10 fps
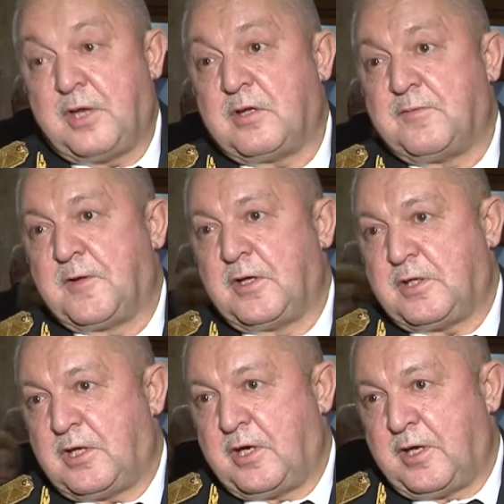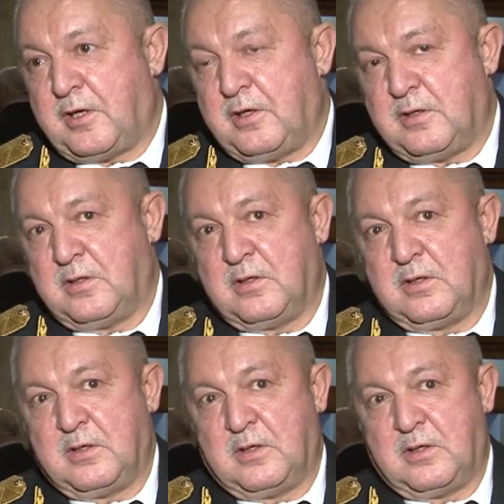третьей флотилии
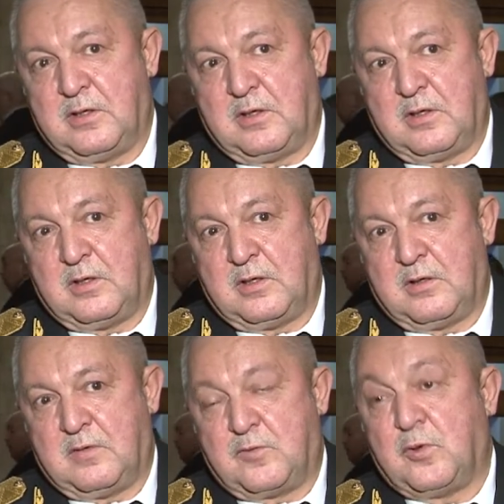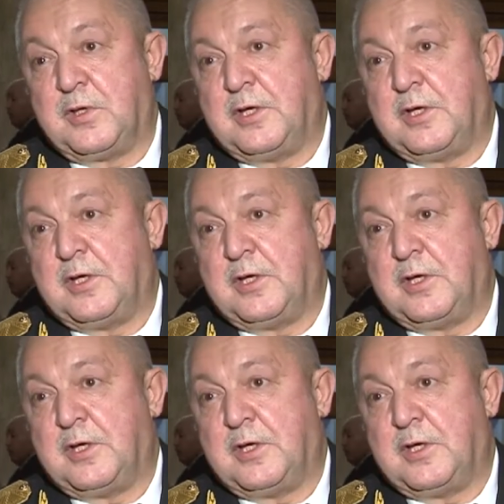э, в